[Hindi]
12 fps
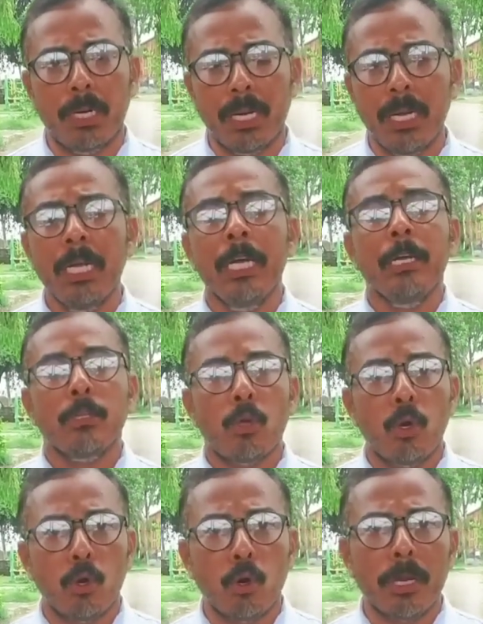को मिल रहा है
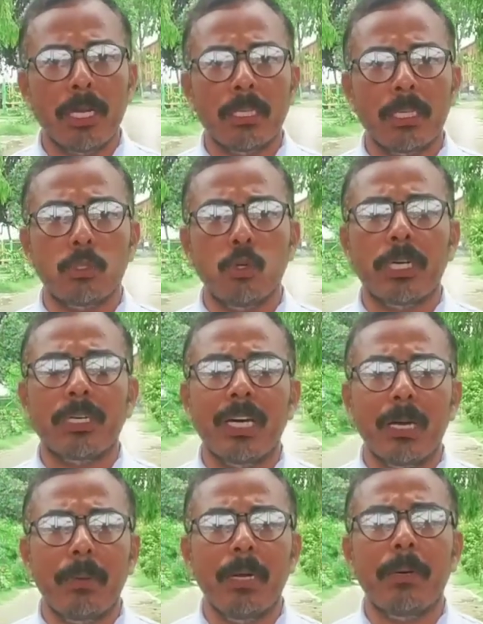तो लोगों के अंदर जो एक
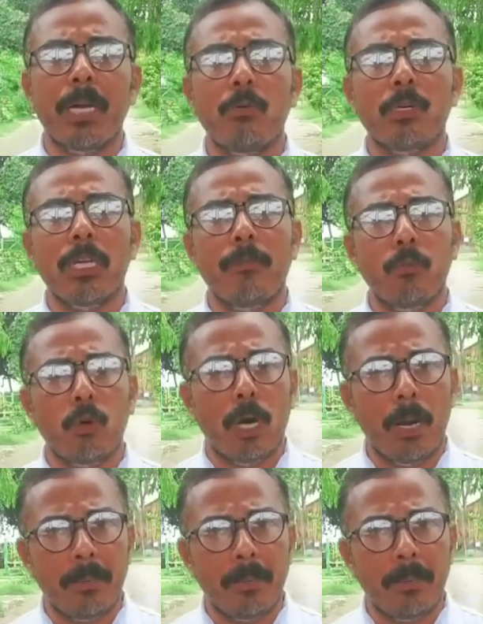डर भय बना हुआ था वो